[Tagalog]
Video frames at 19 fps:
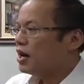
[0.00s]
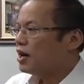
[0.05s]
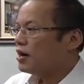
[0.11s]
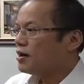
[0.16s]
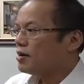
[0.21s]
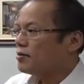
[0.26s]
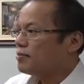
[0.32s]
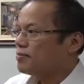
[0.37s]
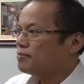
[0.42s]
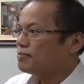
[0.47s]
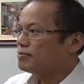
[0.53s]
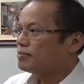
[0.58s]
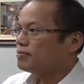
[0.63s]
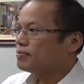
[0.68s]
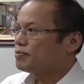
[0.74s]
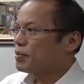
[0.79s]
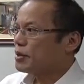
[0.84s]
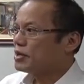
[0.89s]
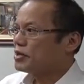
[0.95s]
Um,
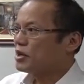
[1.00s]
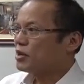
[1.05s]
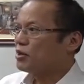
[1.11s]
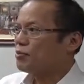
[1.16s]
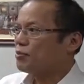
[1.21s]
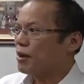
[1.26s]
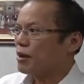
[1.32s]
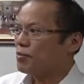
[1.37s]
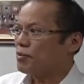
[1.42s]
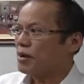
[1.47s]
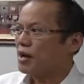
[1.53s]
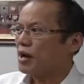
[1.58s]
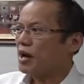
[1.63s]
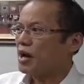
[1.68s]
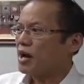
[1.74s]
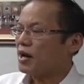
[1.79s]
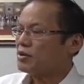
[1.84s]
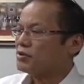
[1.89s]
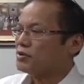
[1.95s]
President Obama
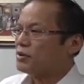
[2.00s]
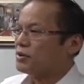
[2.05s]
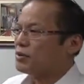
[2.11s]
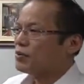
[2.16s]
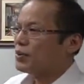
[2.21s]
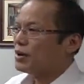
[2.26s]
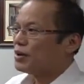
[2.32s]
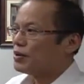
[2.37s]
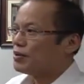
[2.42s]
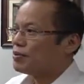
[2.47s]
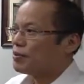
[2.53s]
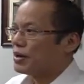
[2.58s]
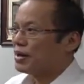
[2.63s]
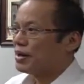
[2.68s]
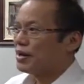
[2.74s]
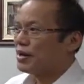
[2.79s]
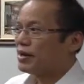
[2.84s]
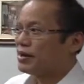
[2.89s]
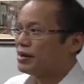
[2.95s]
actually will
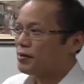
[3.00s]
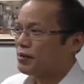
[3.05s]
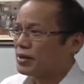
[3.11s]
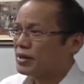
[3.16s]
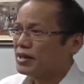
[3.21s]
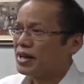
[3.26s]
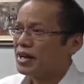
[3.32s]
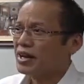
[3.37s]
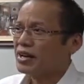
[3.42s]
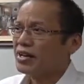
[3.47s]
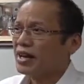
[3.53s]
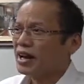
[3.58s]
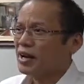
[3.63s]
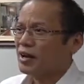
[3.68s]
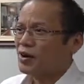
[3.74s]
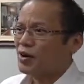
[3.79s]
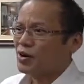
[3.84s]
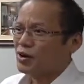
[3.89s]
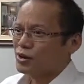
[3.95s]
be, you know, their, their
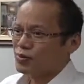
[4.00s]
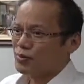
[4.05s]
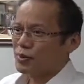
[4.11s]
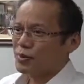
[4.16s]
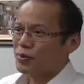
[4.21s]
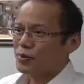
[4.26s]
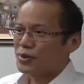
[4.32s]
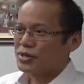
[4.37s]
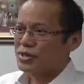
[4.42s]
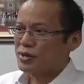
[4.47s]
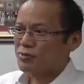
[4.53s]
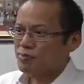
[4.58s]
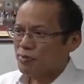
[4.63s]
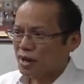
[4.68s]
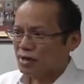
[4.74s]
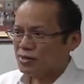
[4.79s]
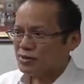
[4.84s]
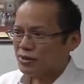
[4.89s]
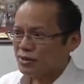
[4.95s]
economy, which
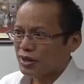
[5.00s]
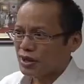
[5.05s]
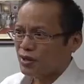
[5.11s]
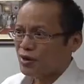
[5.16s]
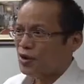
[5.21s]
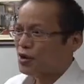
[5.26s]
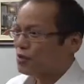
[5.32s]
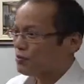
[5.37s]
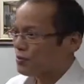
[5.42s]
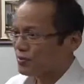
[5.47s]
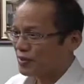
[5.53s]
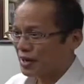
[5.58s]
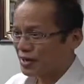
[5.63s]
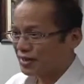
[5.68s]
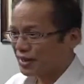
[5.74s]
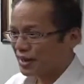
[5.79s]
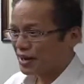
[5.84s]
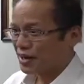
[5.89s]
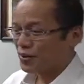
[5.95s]
impacts on the economy of the
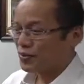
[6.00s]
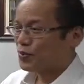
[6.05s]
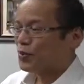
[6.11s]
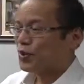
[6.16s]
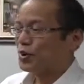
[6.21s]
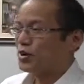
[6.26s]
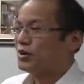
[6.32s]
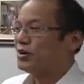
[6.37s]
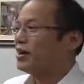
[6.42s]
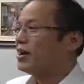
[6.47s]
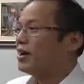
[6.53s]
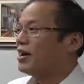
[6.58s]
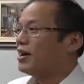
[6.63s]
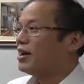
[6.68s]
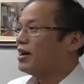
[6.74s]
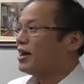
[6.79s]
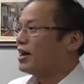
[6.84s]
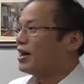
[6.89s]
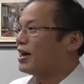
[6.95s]
entire world,
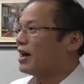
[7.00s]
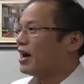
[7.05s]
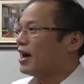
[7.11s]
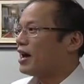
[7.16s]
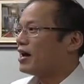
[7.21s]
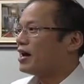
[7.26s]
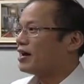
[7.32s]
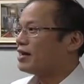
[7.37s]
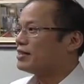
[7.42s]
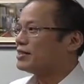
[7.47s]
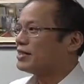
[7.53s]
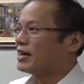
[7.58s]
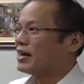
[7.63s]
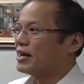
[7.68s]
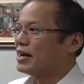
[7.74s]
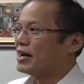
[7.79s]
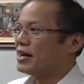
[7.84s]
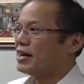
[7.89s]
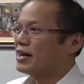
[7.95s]
uh, is
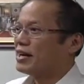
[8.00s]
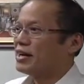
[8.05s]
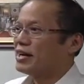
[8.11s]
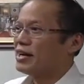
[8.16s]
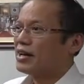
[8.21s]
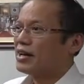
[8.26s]
really